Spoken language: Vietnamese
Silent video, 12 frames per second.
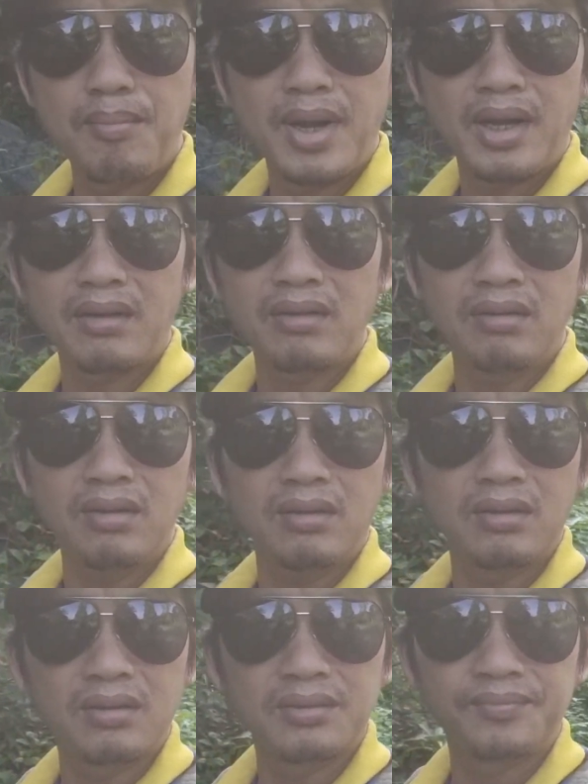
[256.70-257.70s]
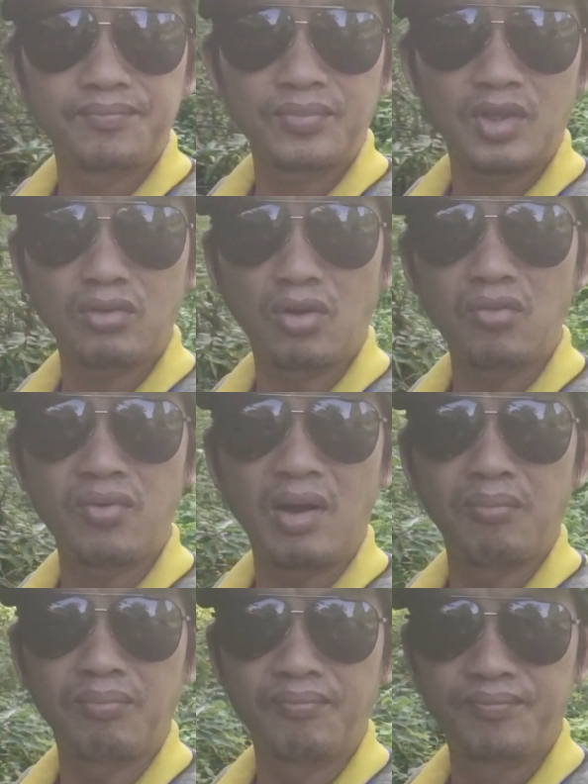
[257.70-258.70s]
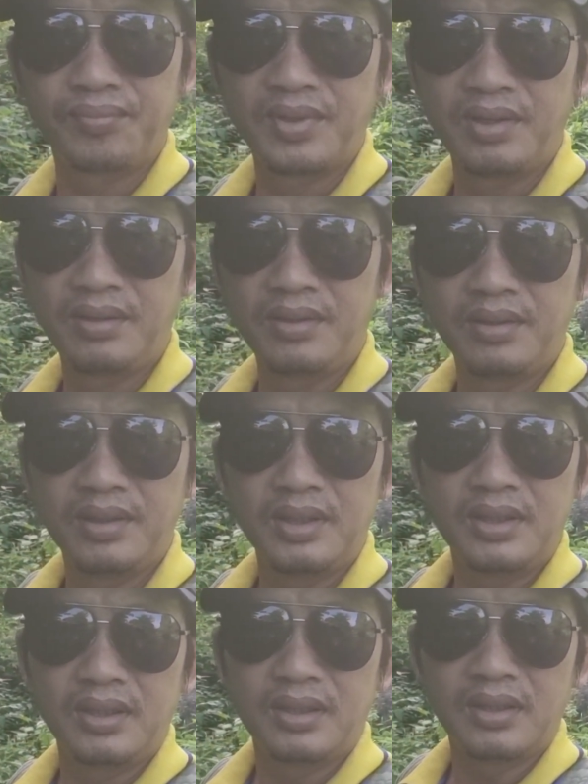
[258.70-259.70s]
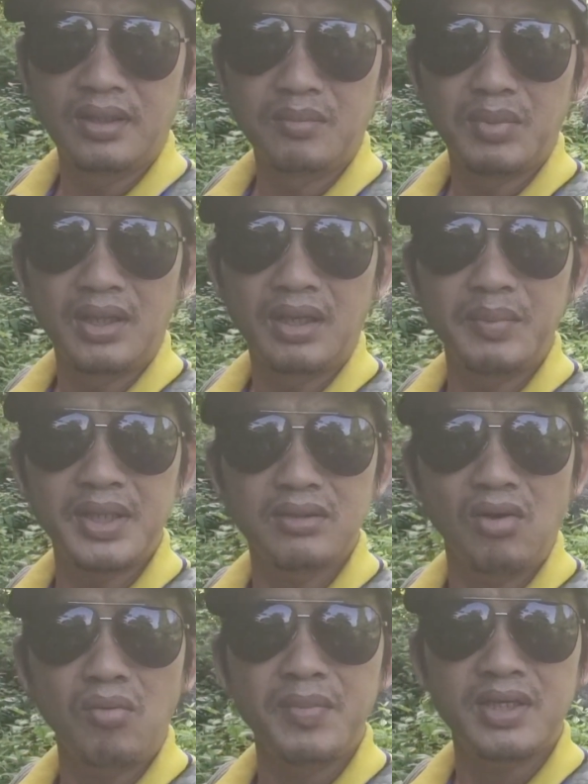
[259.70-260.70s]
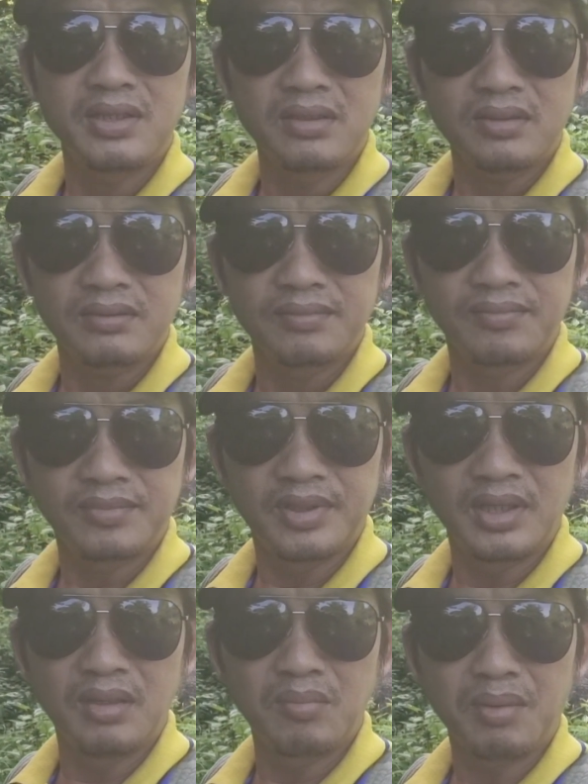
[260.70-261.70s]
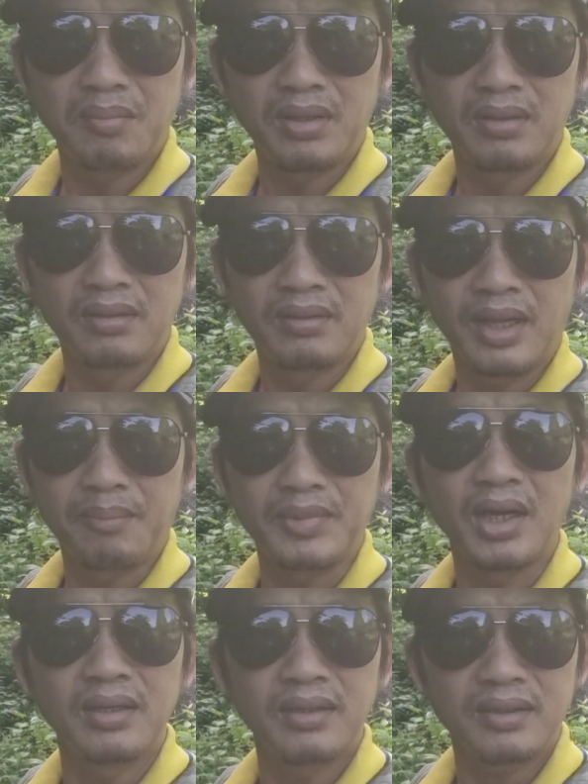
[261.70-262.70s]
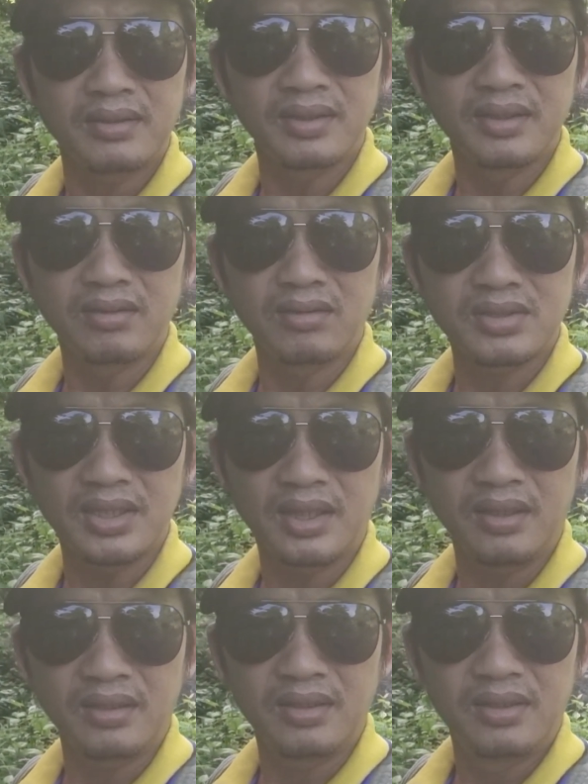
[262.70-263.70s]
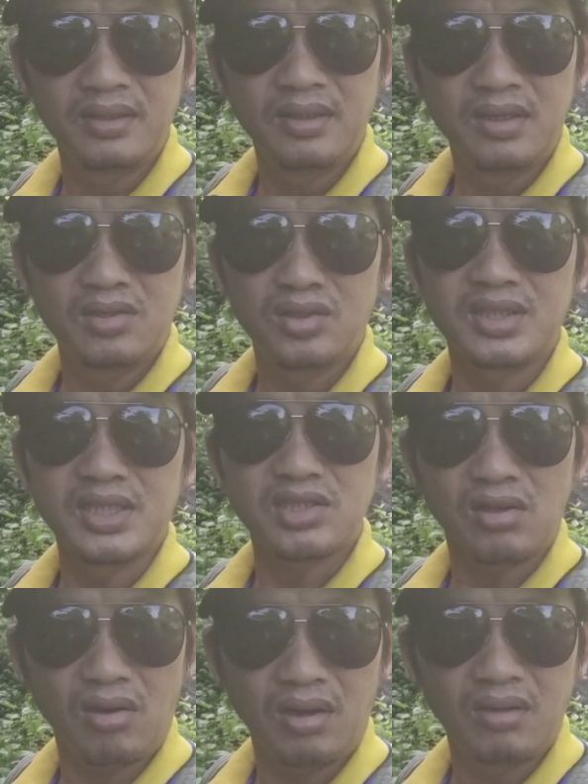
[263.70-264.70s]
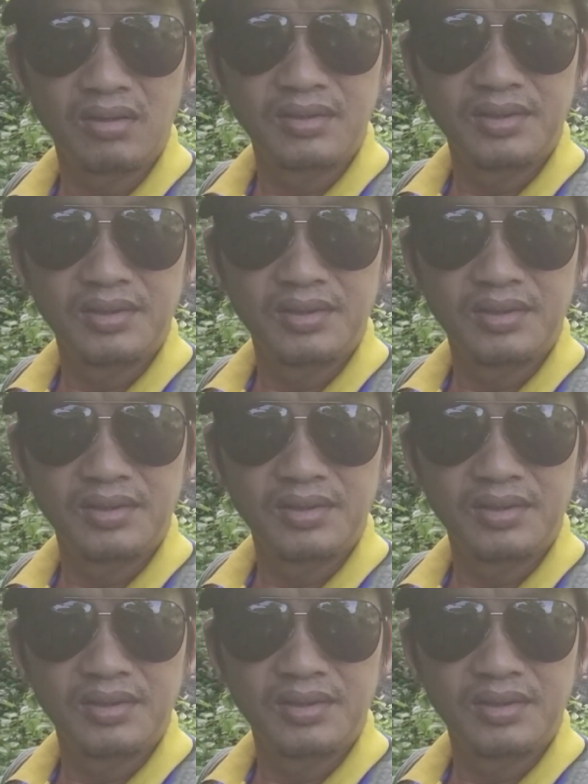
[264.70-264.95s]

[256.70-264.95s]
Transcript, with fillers: mà nó nó thổi phòng thì mình đã biết đón biết trước khi mà mình làm tới thì nó sẽ nó sẽ xóa